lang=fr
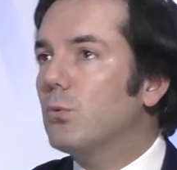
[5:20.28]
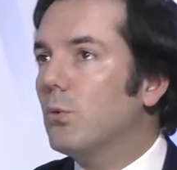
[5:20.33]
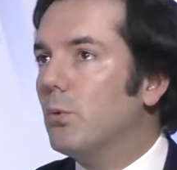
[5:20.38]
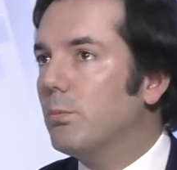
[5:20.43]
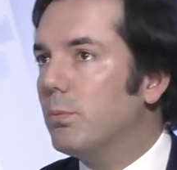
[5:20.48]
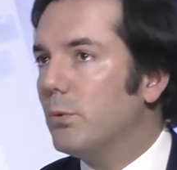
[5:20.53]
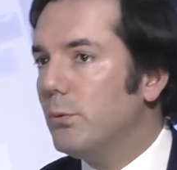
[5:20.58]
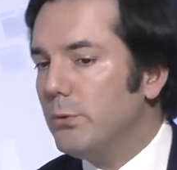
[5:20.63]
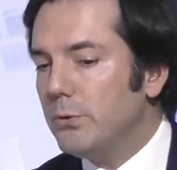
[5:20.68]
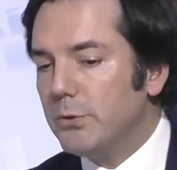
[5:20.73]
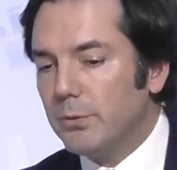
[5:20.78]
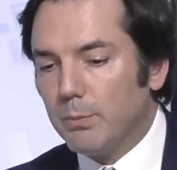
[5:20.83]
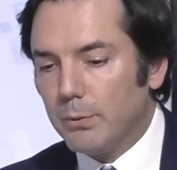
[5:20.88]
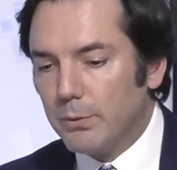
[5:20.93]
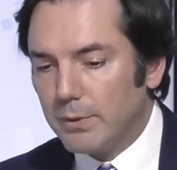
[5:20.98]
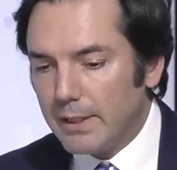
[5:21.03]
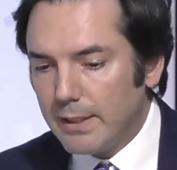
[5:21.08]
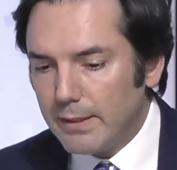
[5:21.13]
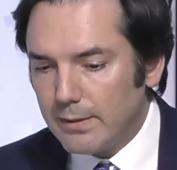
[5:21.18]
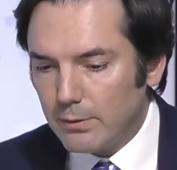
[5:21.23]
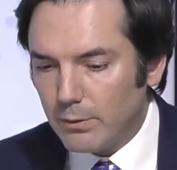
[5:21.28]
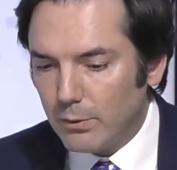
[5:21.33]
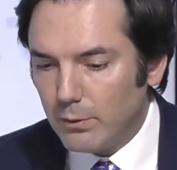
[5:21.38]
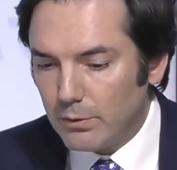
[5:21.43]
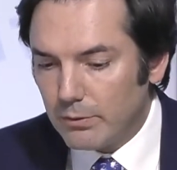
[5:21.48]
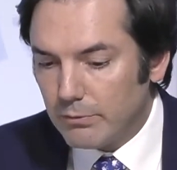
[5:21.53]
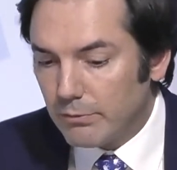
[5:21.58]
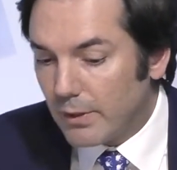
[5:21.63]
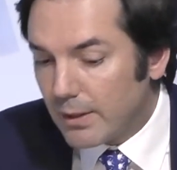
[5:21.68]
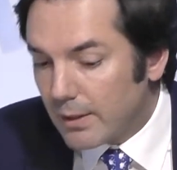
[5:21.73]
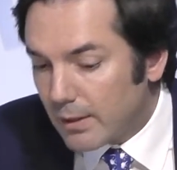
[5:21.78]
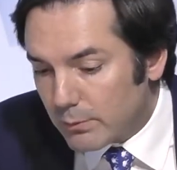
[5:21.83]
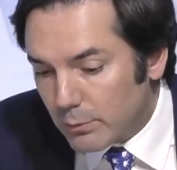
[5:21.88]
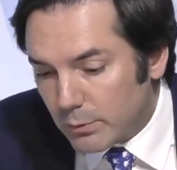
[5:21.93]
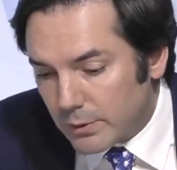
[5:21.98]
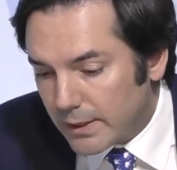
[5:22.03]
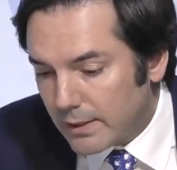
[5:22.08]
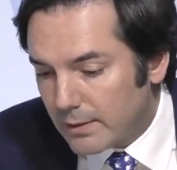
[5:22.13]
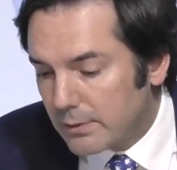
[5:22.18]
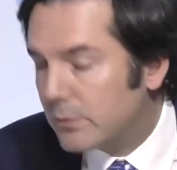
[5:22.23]
au plus peut-être voilà, de
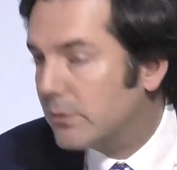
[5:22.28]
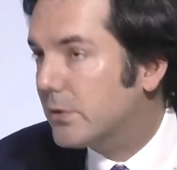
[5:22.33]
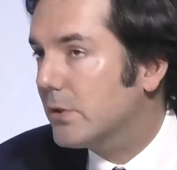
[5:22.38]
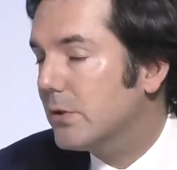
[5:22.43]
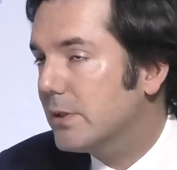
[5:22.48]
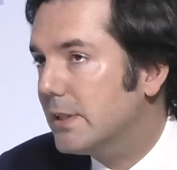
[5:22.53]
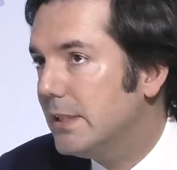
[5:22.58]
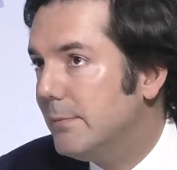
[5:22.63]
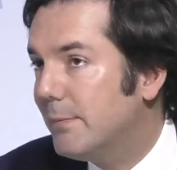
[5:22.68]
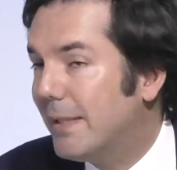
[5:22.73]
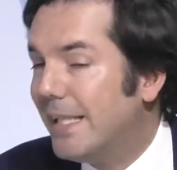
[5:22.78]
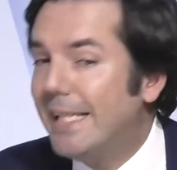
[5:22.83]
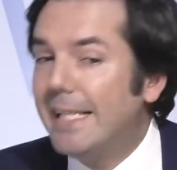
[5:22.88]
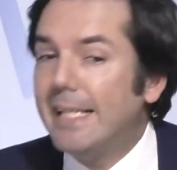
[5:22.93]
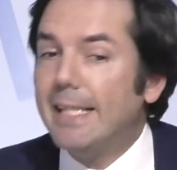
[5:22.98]
mmh. quelques centimes.